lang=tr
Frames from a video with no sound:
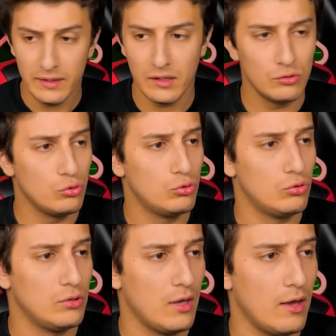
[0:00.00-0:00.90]
Nereden duydun
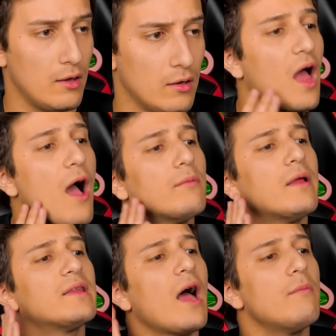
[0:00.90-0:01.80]
ya? Tamam
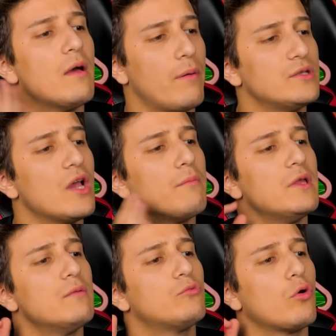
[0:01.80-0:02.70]
lan tamam yapacağım
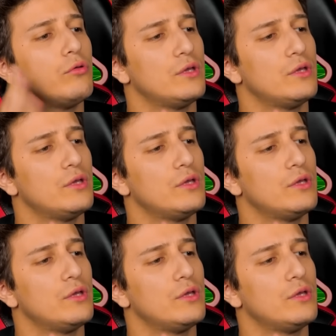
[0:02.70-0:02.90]
benim don